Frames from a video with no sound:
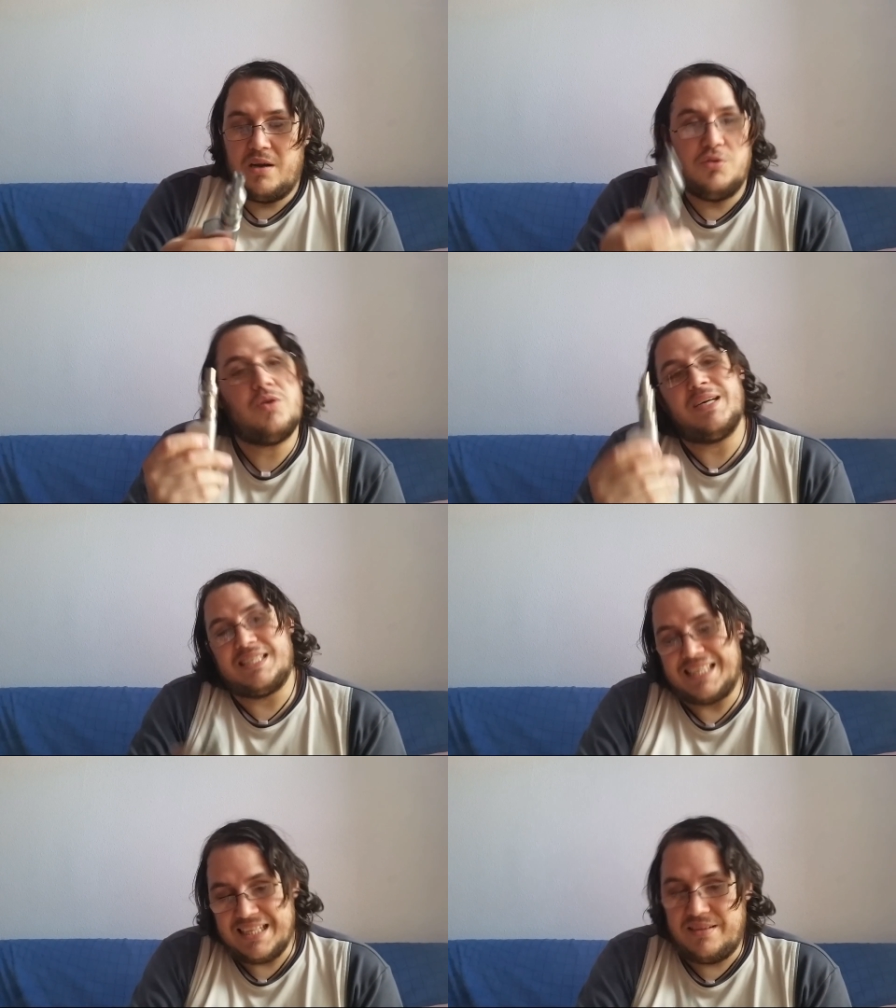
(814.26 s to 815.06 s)
La uso
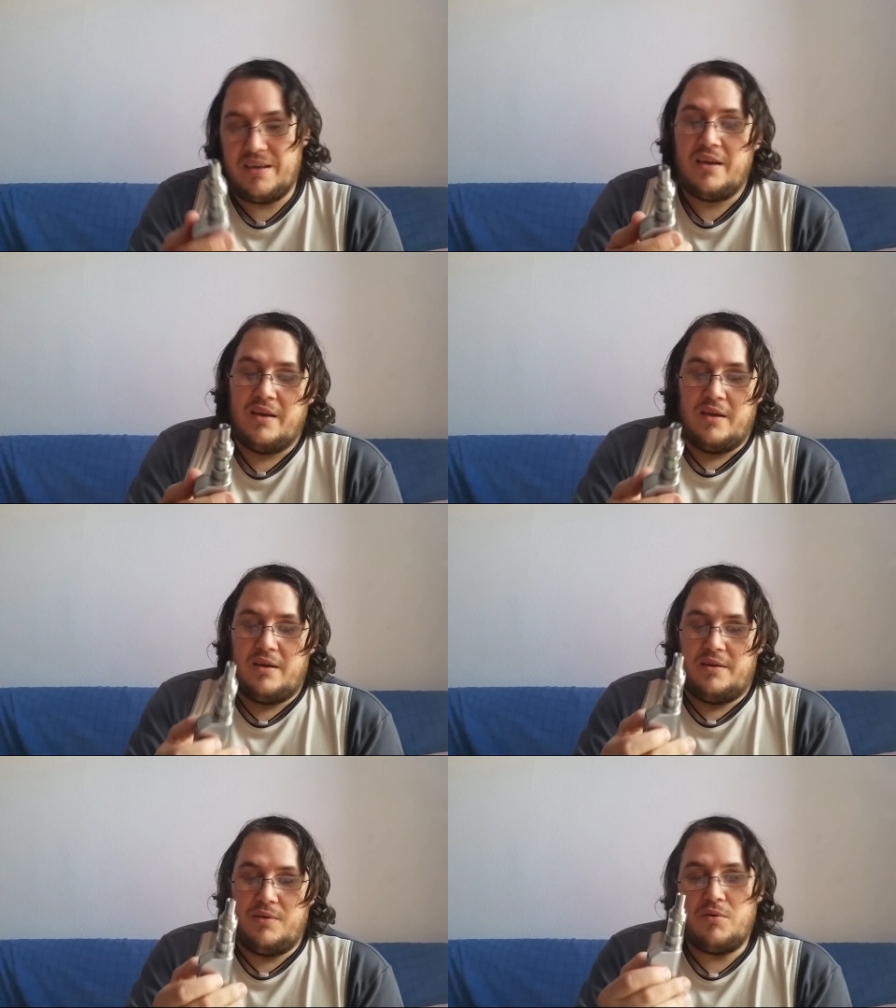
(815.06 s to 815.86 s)
bastante.
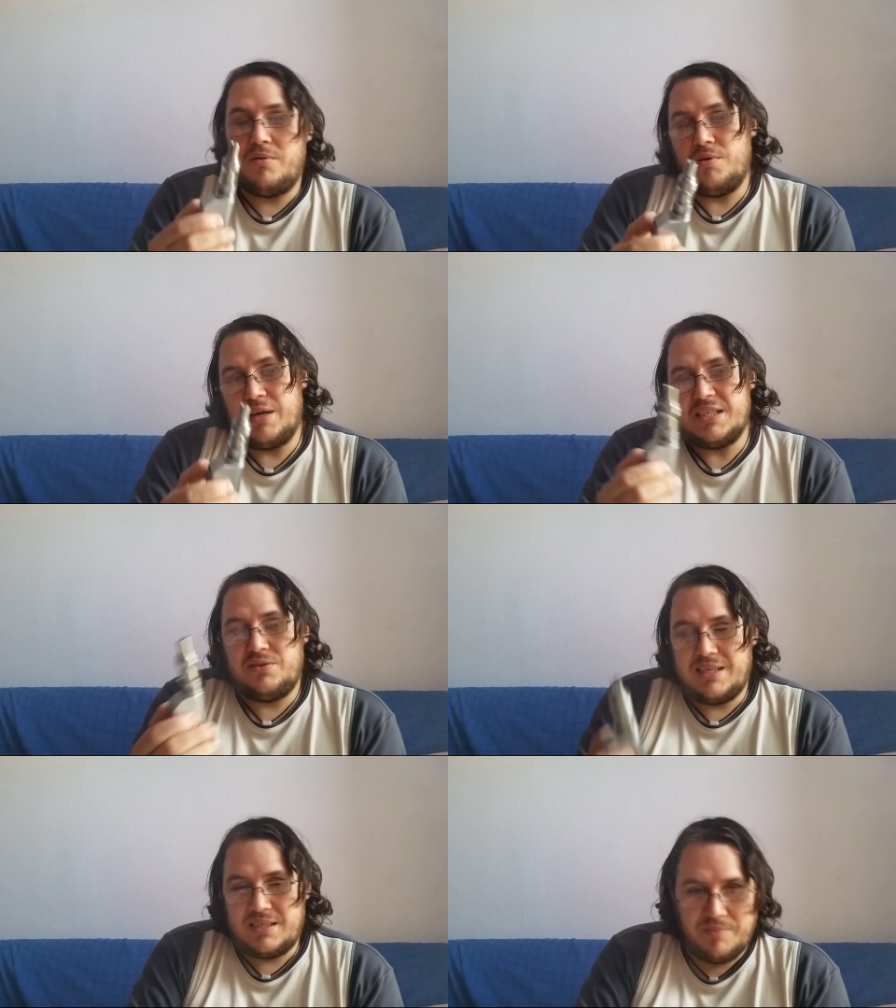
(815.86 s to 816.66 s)
Llevo
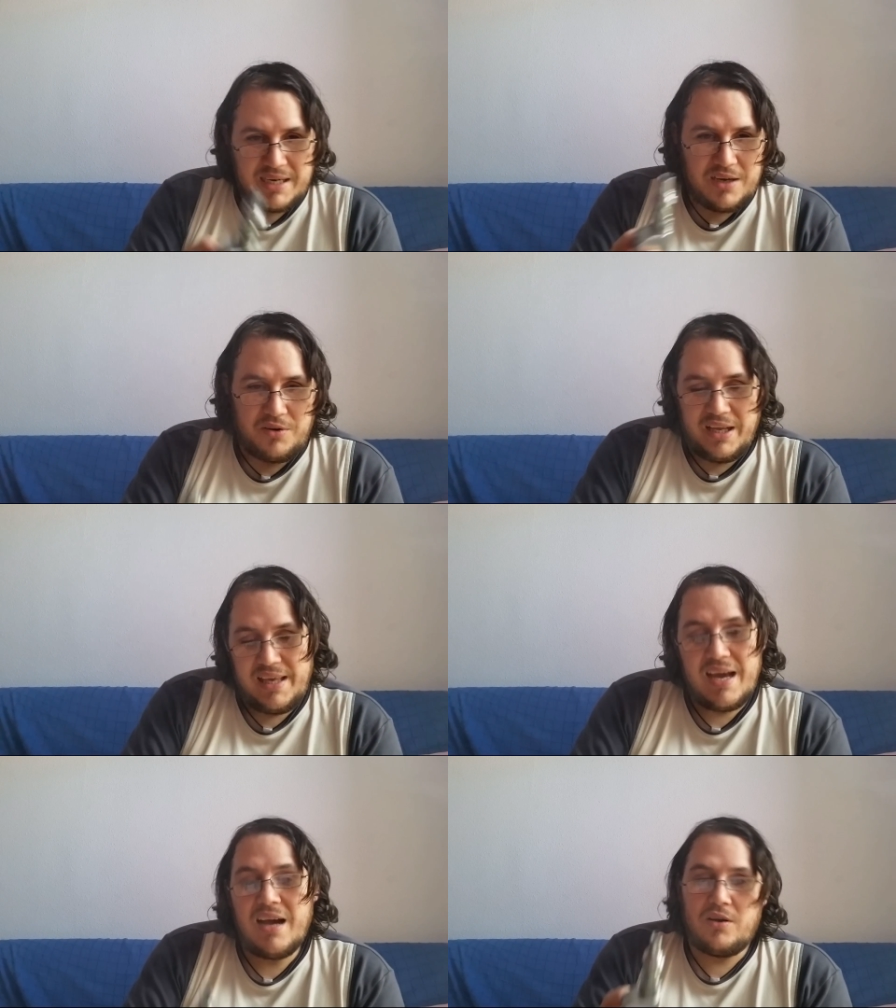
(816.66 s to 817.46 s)
casi una semana con
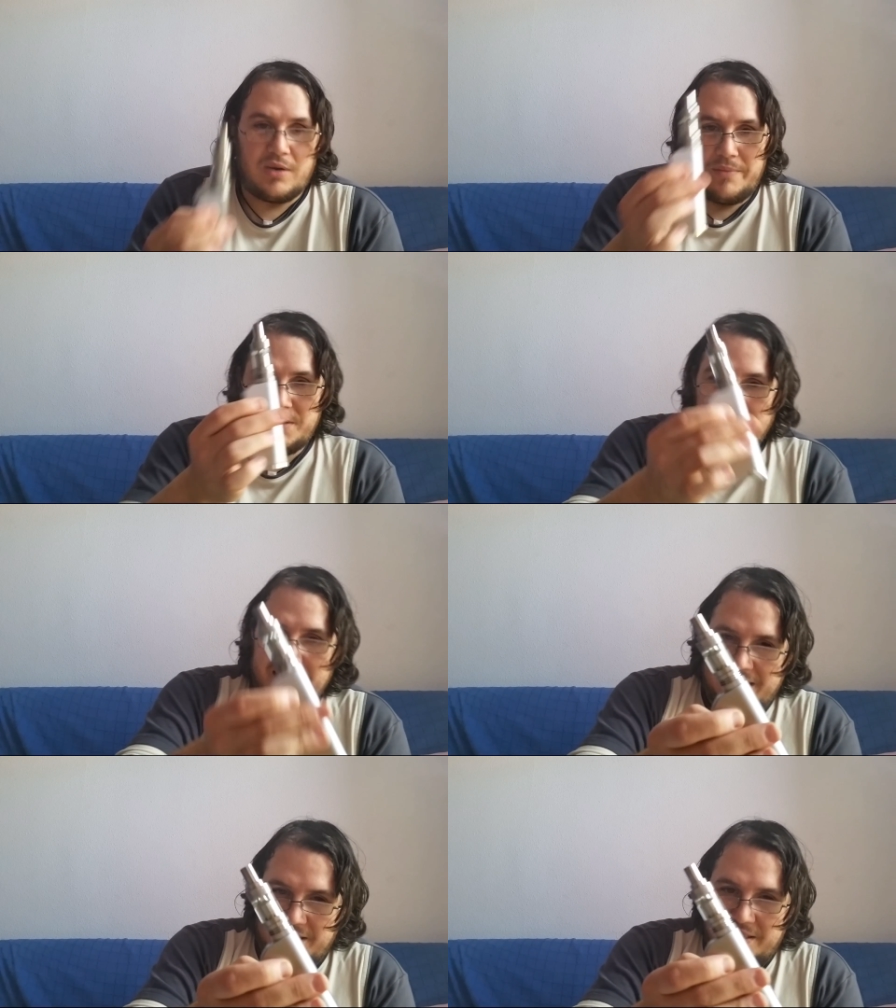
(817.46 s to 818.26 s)
ella, con la
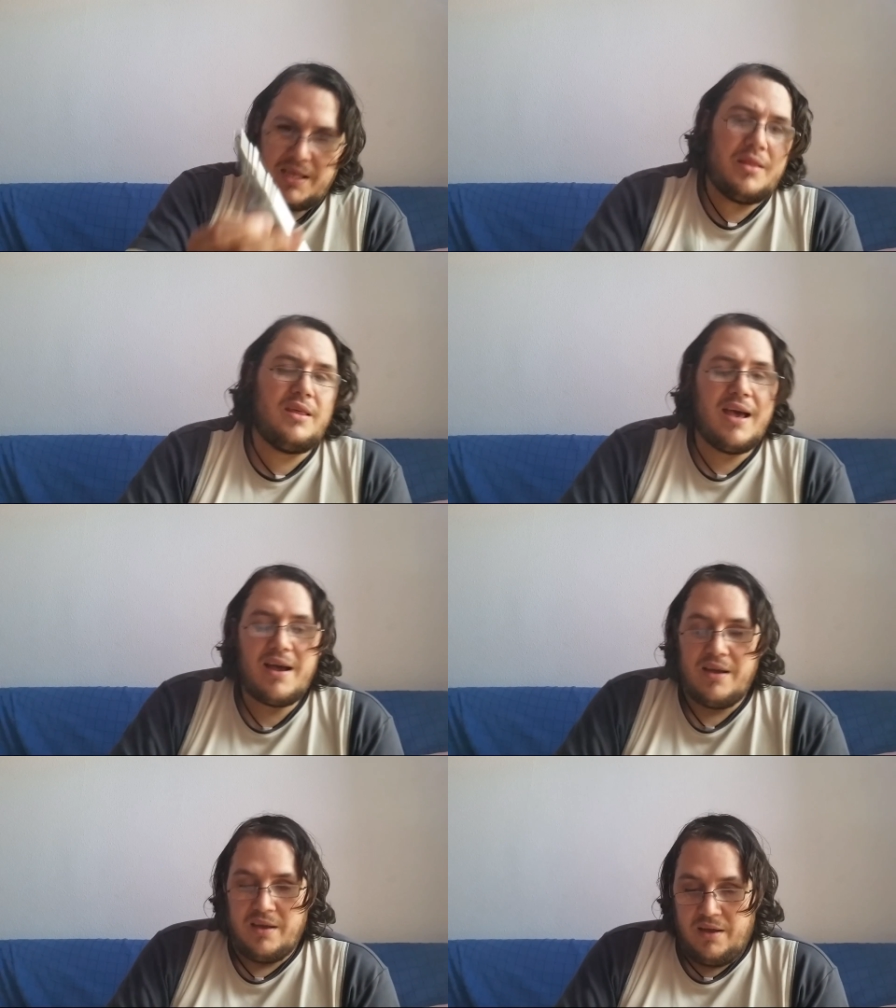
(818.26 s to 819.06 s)
misma
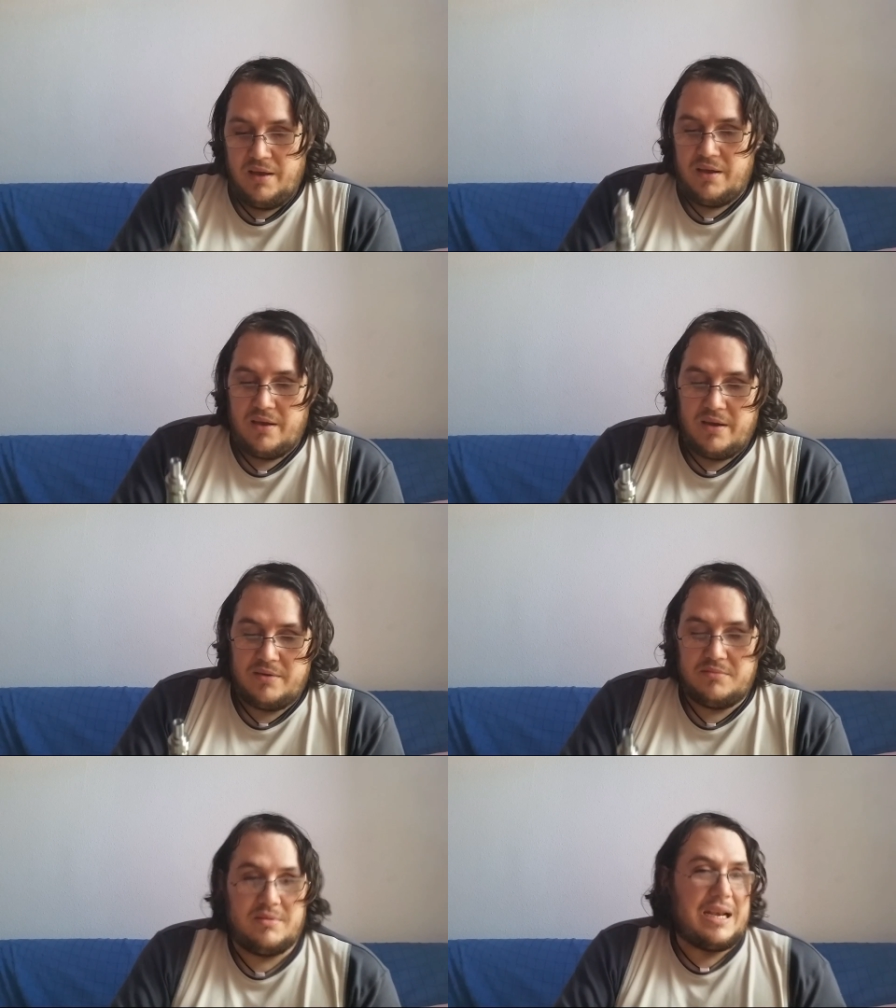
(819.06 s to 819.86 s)
resistencia.
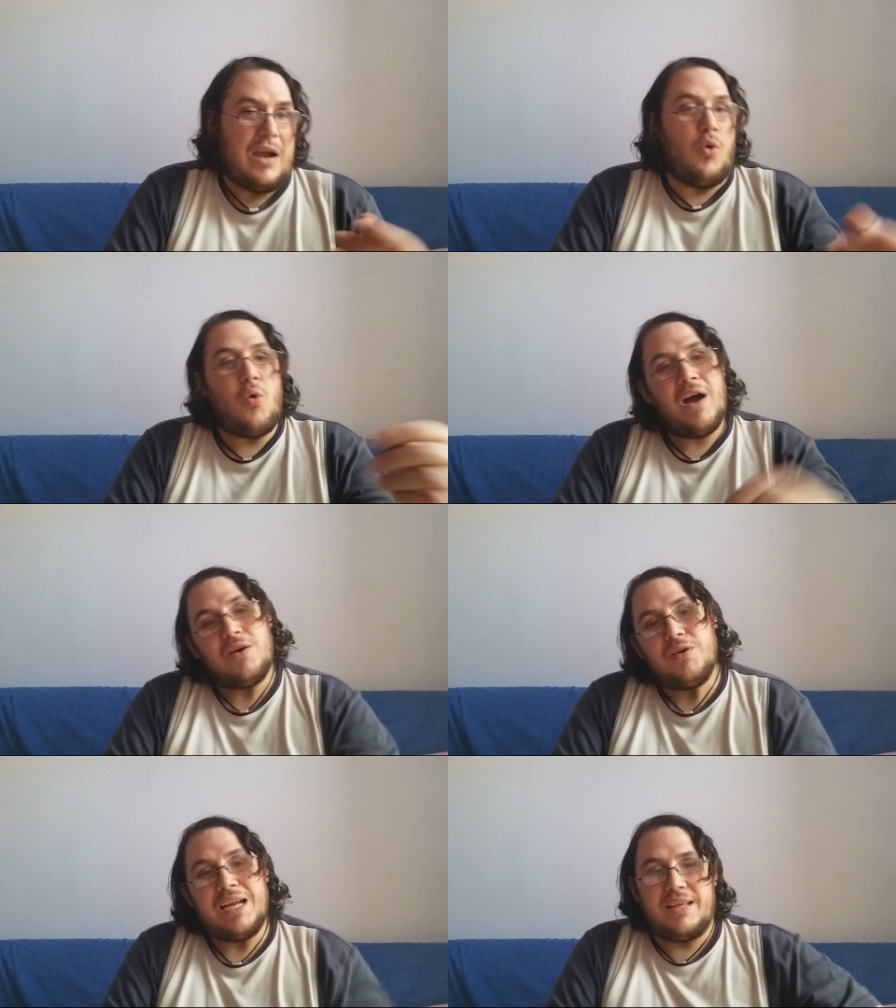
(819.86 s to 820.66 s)
La
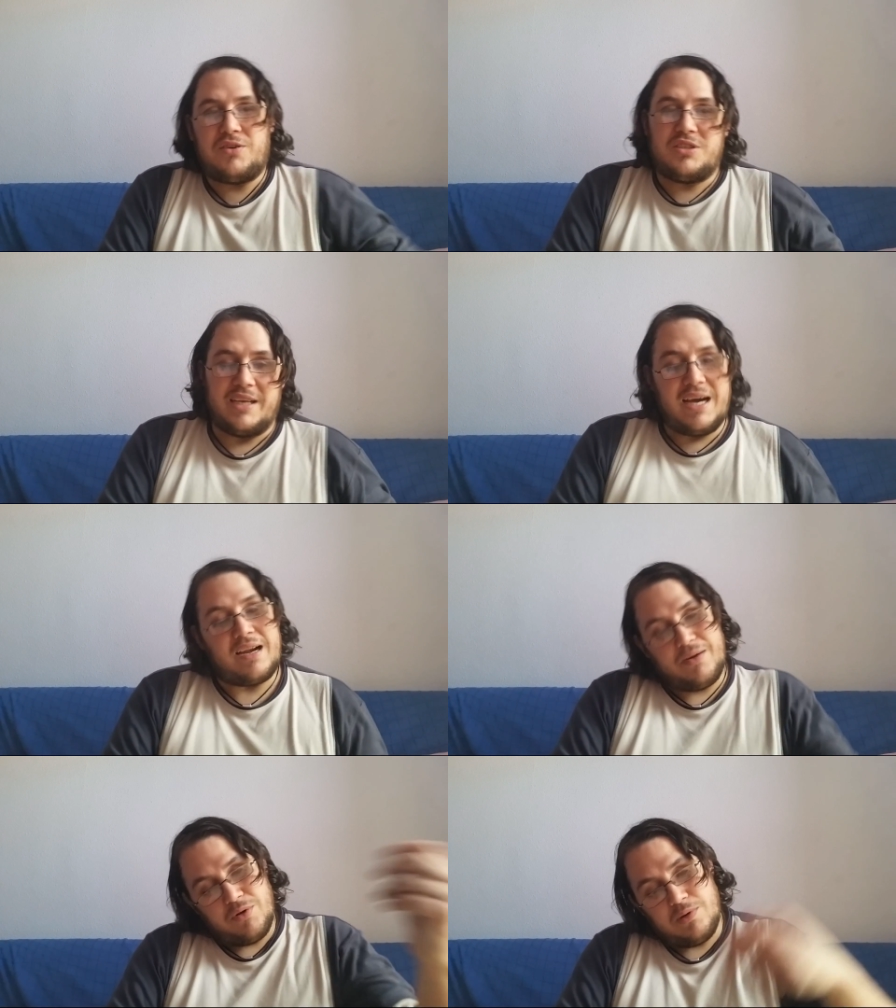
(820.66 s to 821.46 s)
enjuago, la dejo
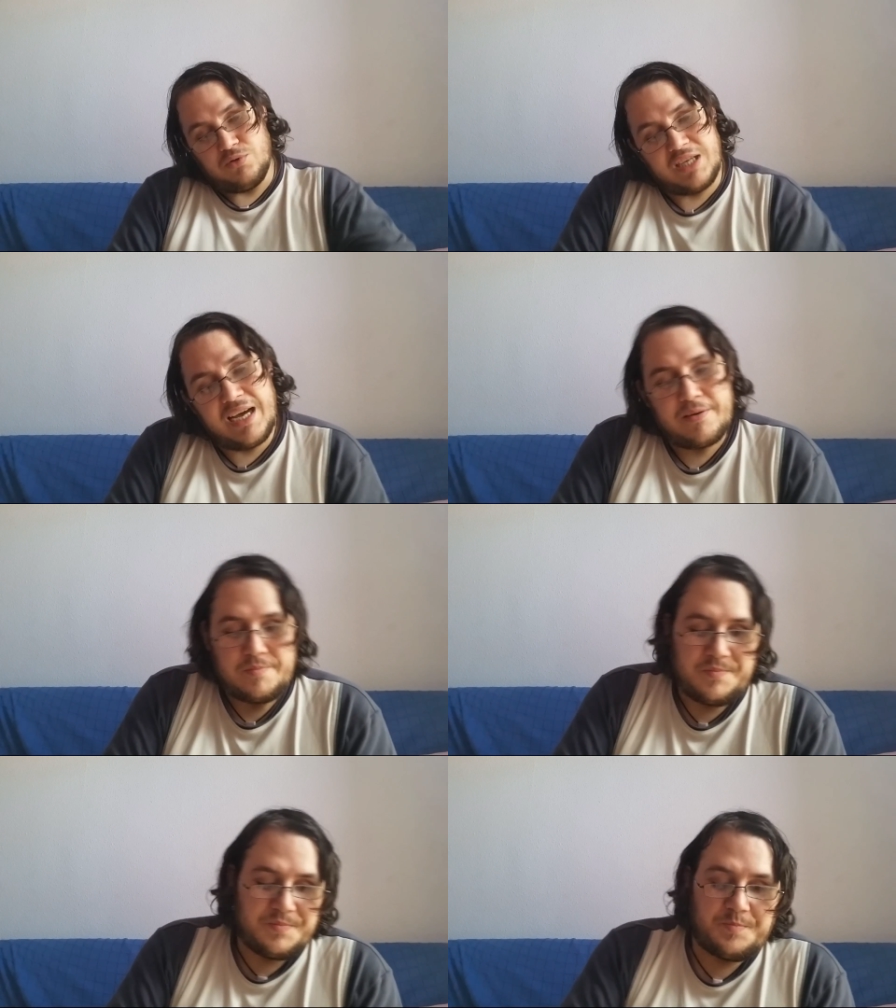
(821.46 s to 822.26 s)
secar, la vuelvo a
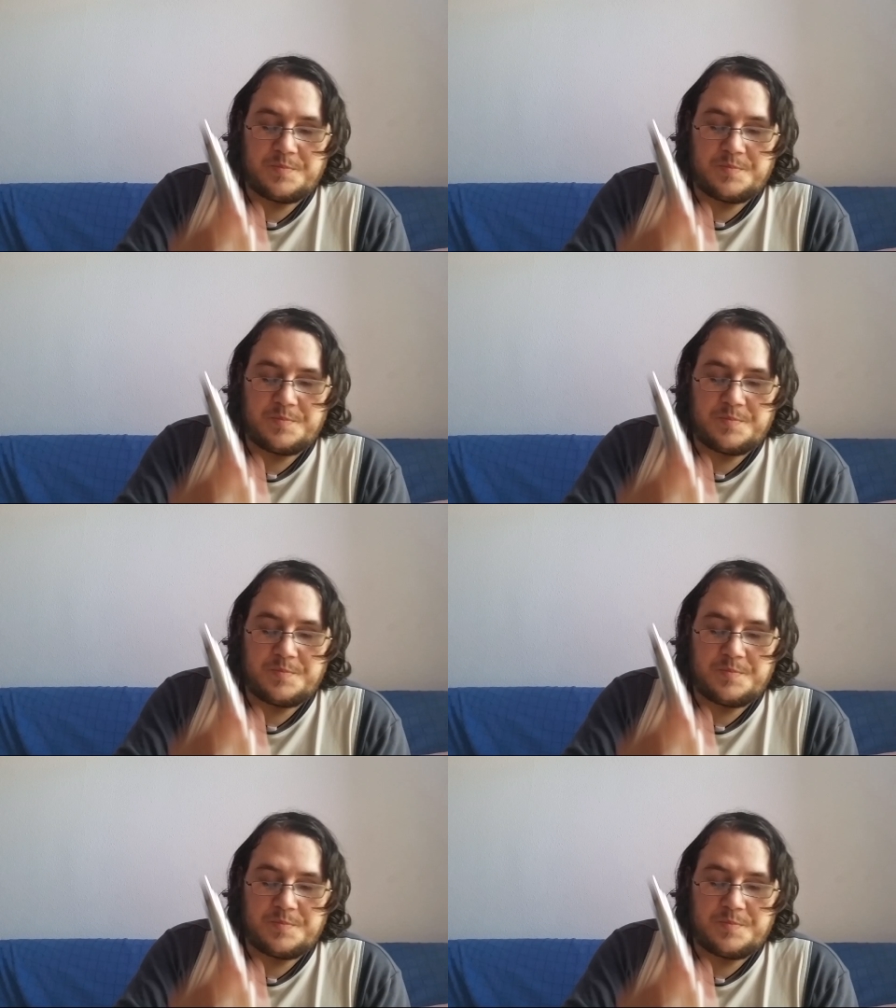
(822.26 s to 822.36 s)
usar.